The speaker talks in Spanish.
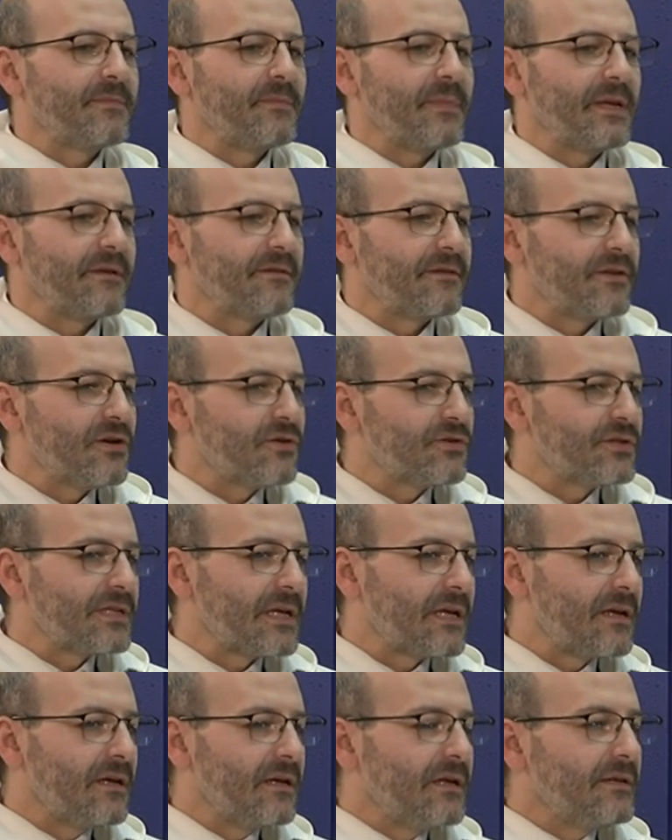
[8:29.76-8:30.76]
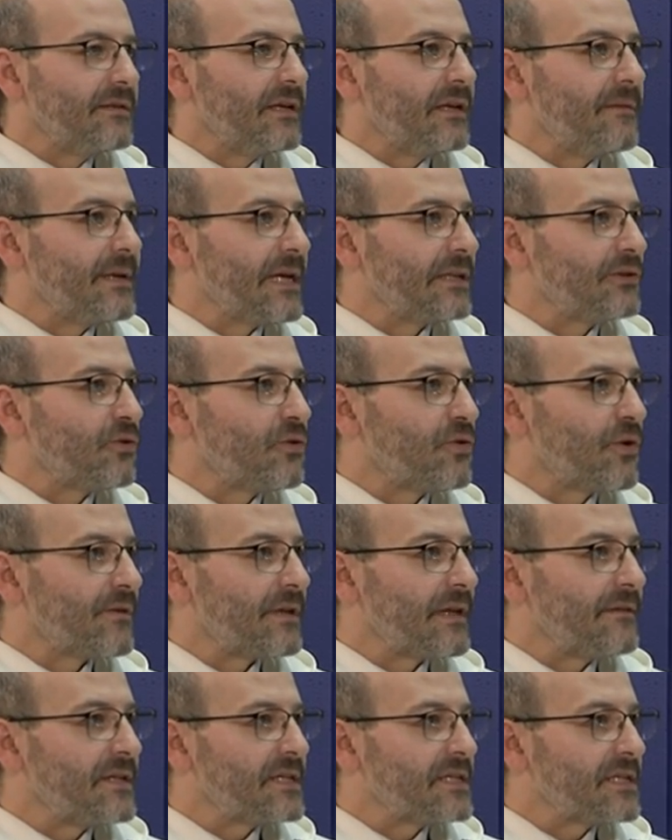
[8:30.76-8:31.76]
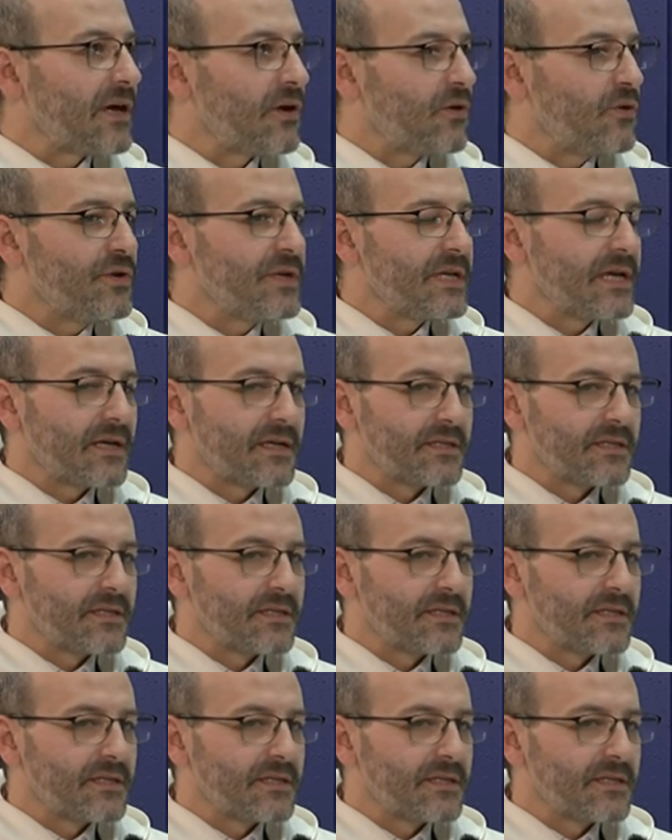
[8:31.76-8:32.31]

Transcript: preciosa del Beato Jordán de Sajonia,